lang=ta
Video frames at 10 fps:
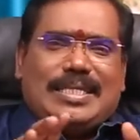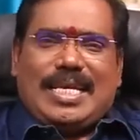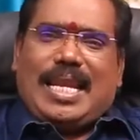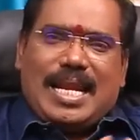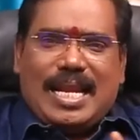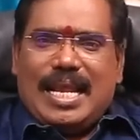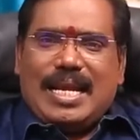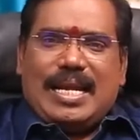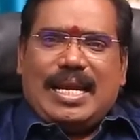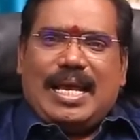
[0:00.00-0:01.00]
சில
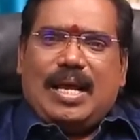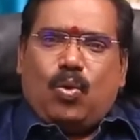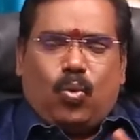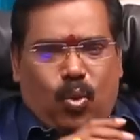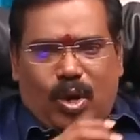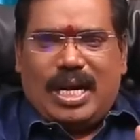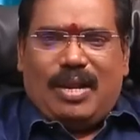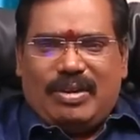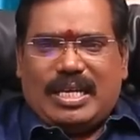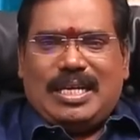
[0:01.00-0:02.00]
நிலைகளில்
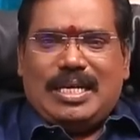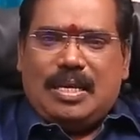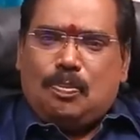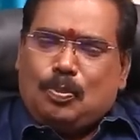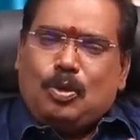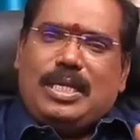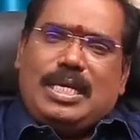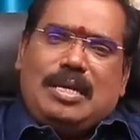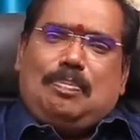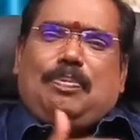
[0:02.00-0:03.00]
ஓரளவிற்கு இப்போது
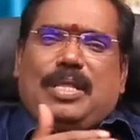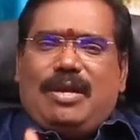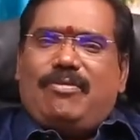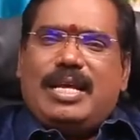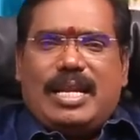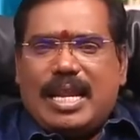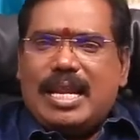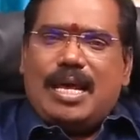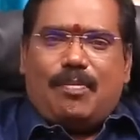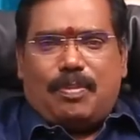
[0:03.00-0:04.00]
இருப்பதை விட
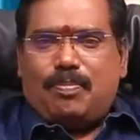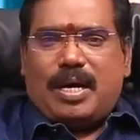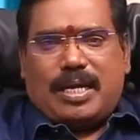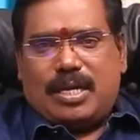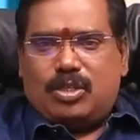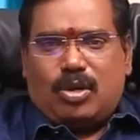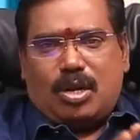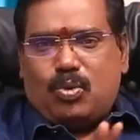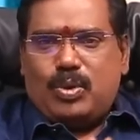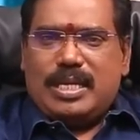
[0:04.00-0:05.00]
நல்ல அமைப்பாக
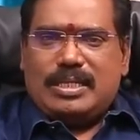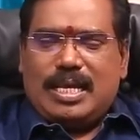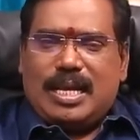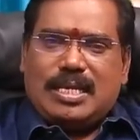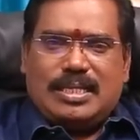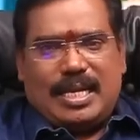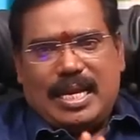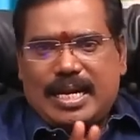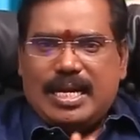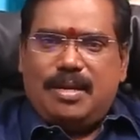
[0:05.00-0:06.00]
சொல்லக்கூடிய சில
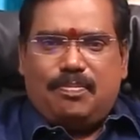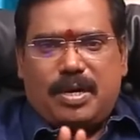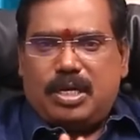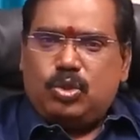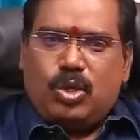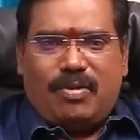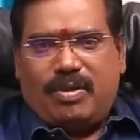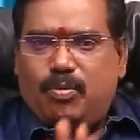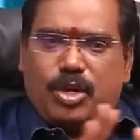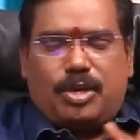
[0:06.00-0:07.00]
ராசிகளை கண்டிப்பாக
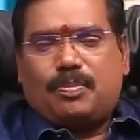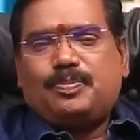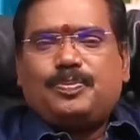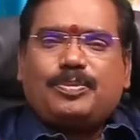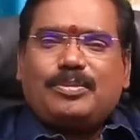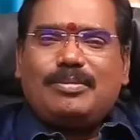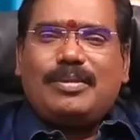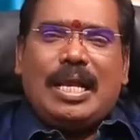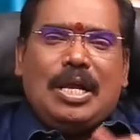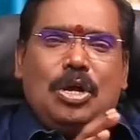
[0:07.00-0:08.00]
சொல்லவே முடியும்
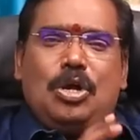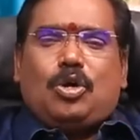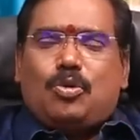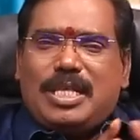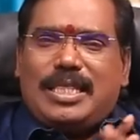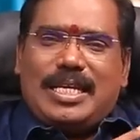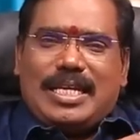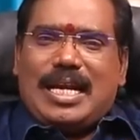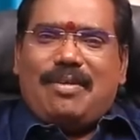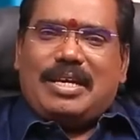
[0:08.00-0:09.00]

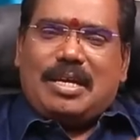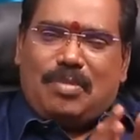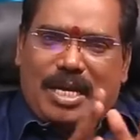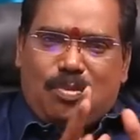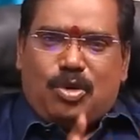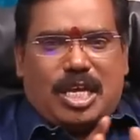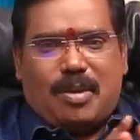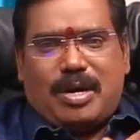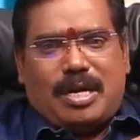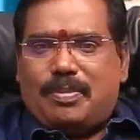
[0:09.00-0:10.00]
குமுதத்தின் கேள்விக்கு மிக
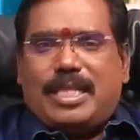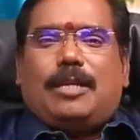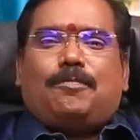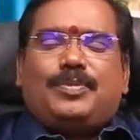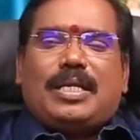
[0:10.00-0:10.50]
முக்கியமான பதில்